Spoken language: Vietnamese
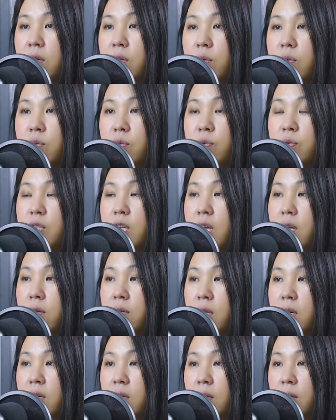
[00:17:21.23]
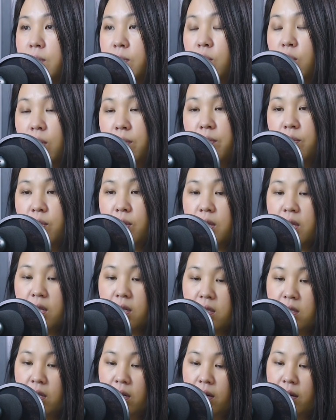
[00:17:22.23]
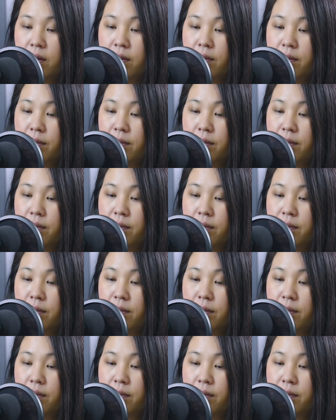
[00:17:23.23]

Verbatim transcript: yếu chủ chế yếu tới qua mi ở tờ sợ